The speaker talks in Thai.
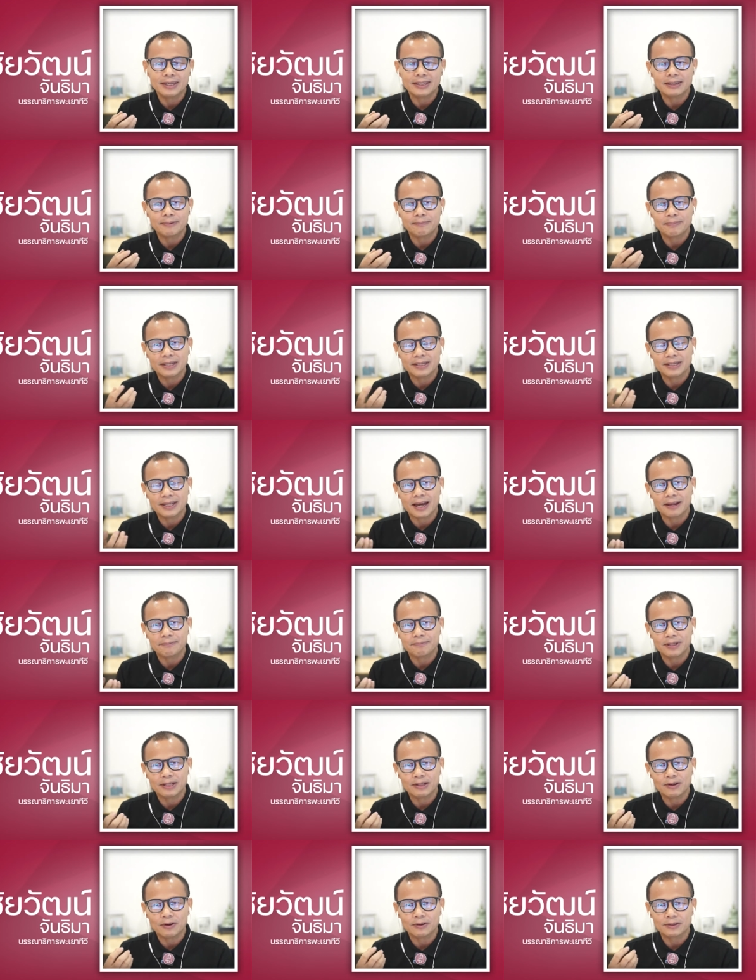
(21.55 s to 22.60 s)
จะเป็นญาติ
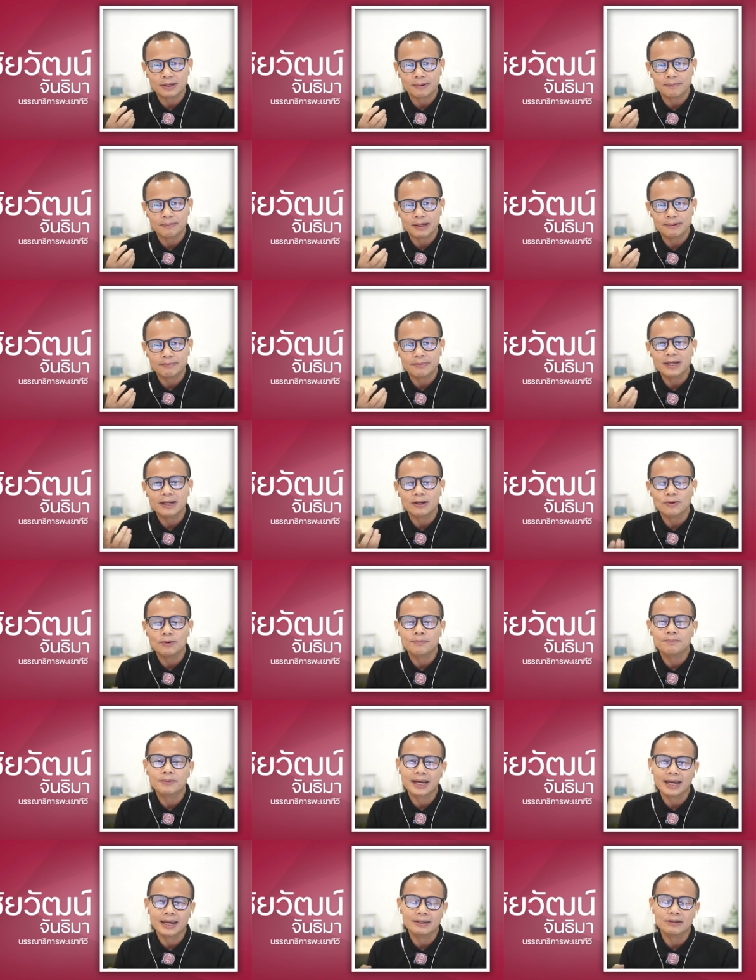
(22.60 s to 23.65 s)
พี่น้องจะเป็นเพื่อนร่วม
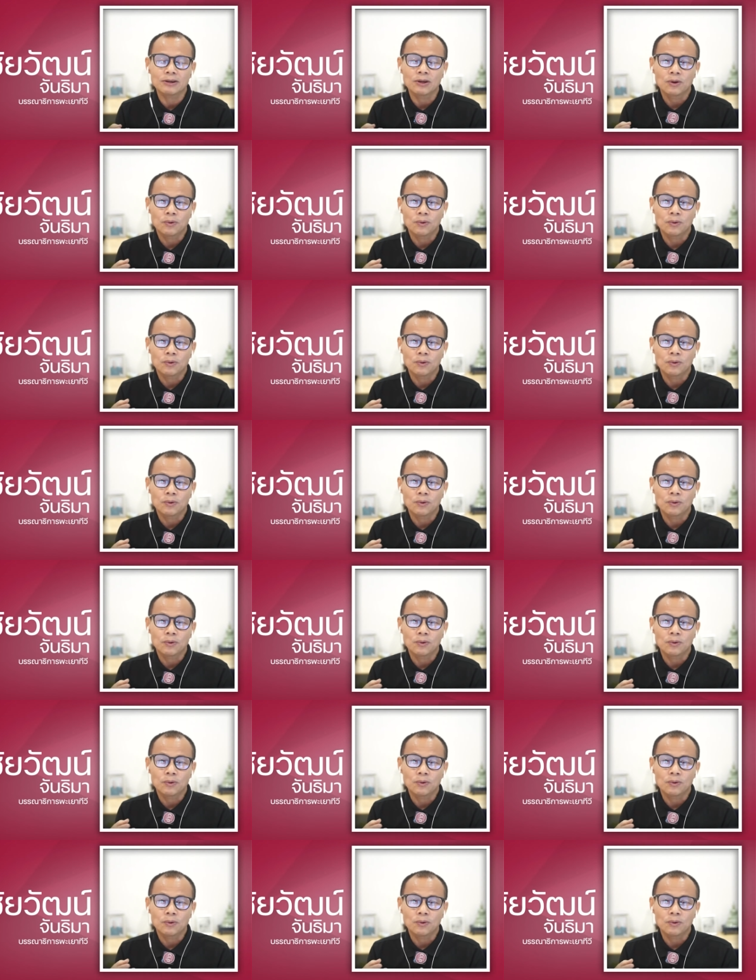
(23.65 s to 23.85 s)
งาน